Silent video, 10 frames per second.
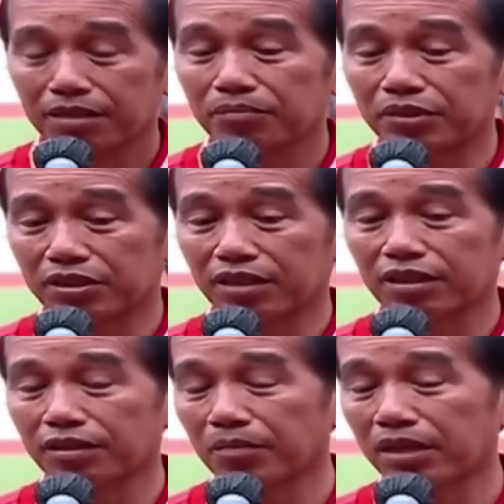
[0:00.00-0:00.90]
Bisa
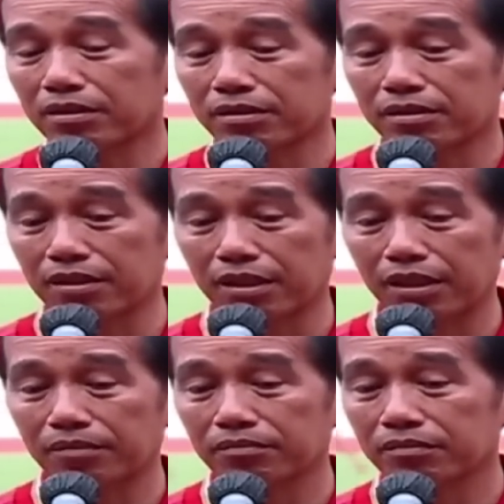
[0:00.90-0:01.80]
nanti main di SEA
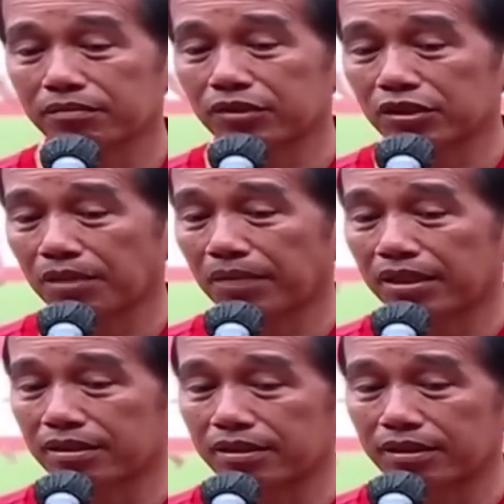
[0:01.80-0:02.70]
Games, bisa
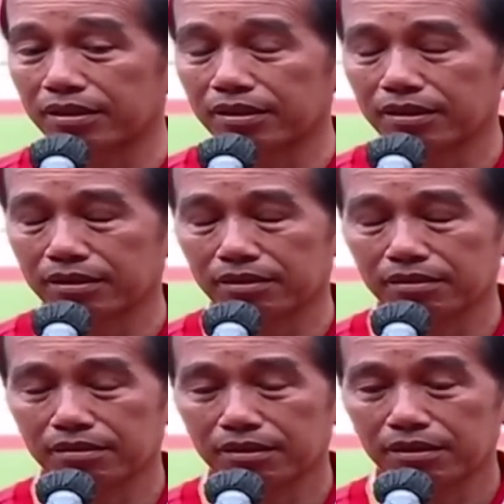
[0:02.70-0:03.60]
main di
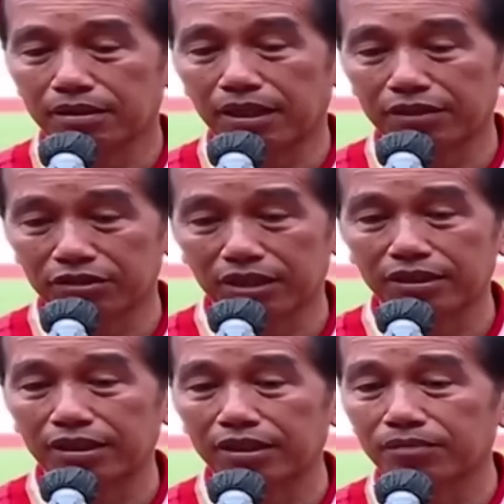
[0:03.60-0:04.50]
eh, asean
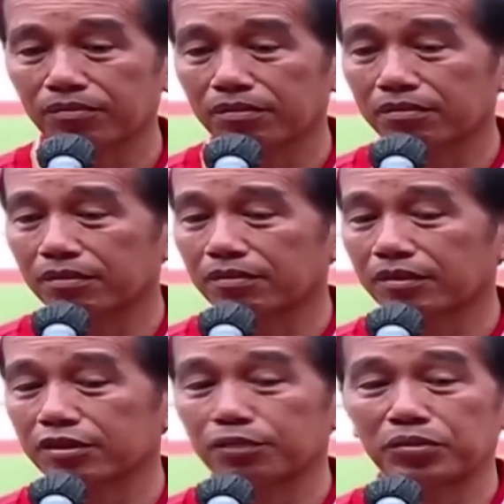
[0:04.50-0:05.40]
Games,
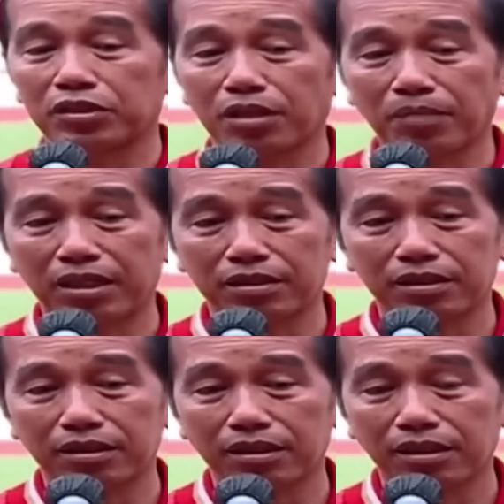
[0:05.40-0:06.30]
masih bisa main
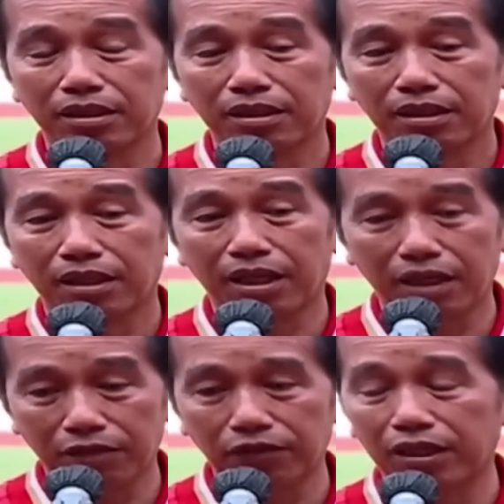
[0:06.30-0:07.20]
di
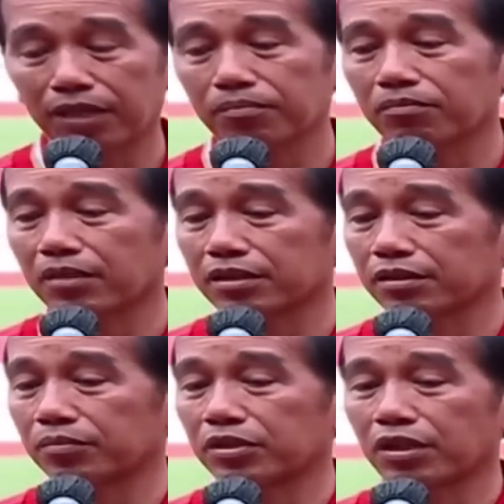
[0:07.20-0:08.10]
AFF,
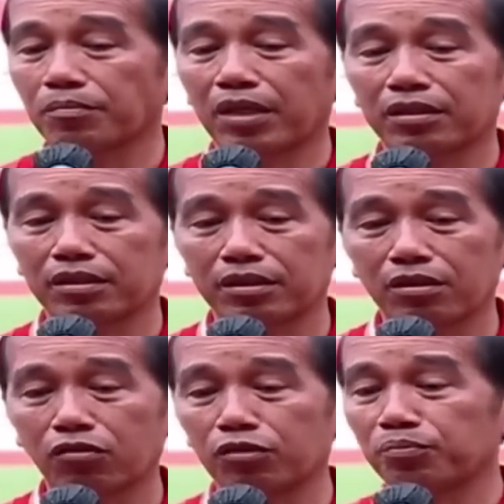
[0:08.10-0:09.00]
masih bisa main
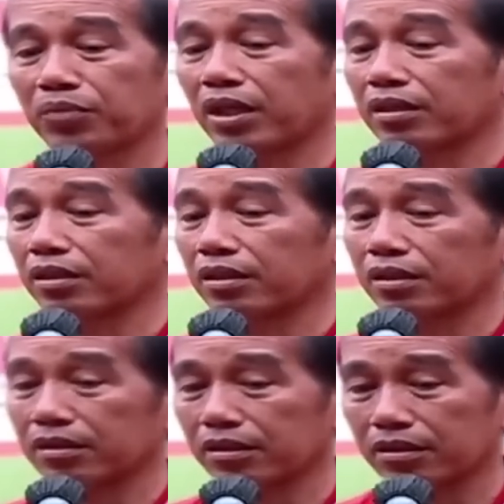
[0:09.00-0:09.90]
di
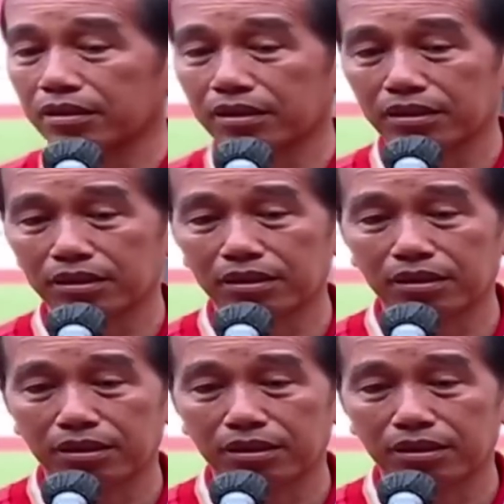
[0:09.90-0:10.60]
Olimpiade eh, uh,